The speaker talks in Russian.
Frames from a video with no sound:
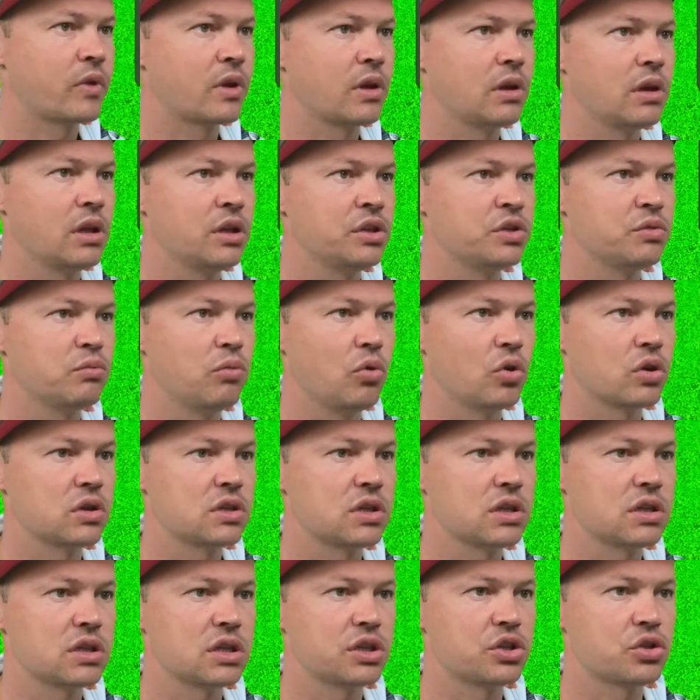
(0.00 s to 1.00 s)

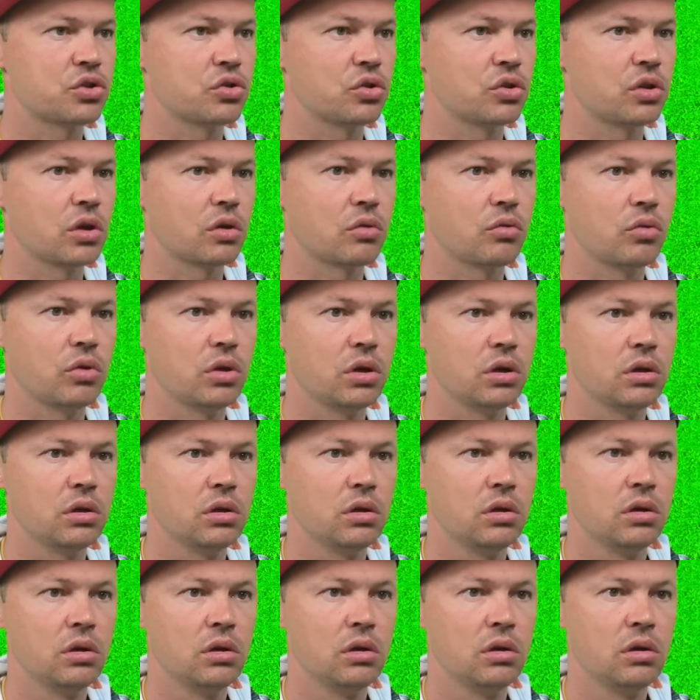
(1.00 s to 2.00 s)
Ланчбоксес. Это что такое?
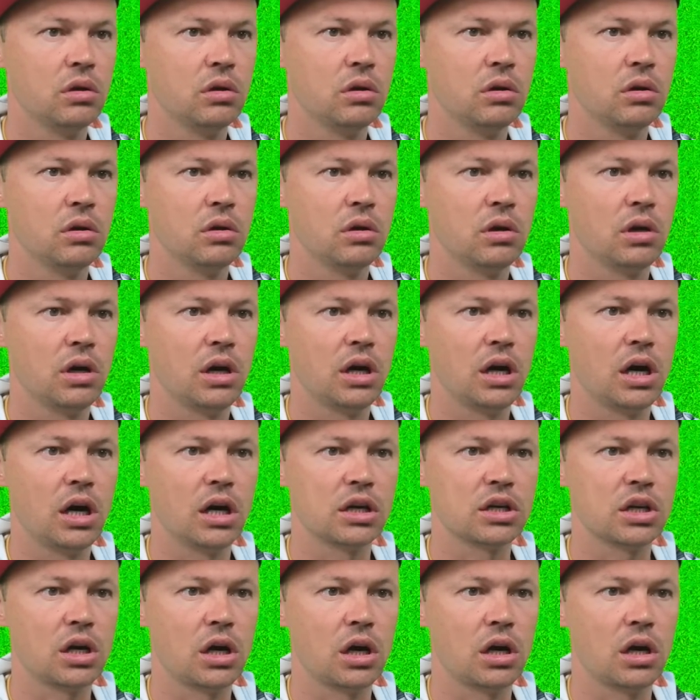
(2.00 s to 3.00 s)

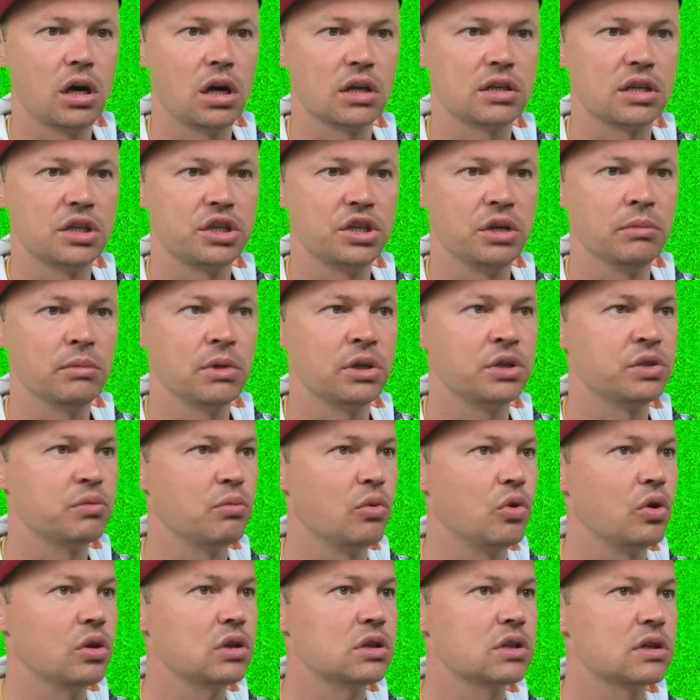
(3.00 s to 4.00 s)
А, а, а зачем
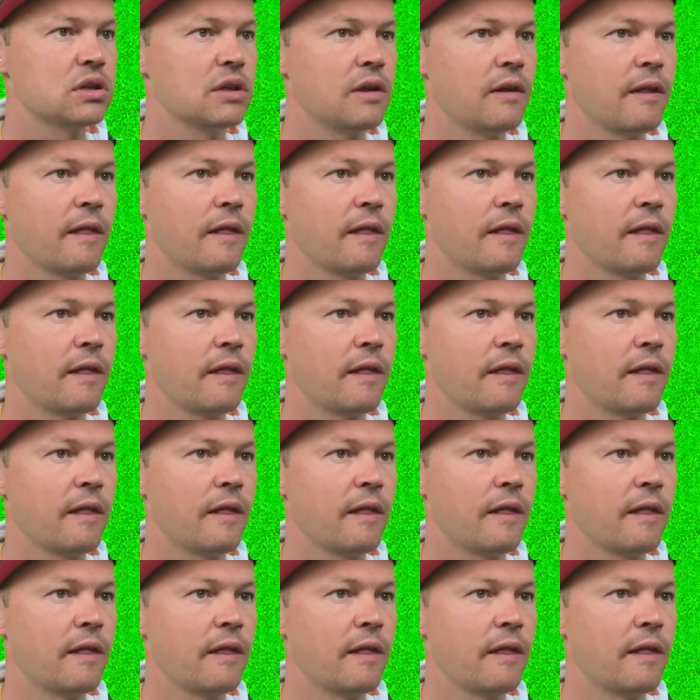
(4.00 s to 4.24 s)
ланчбокс?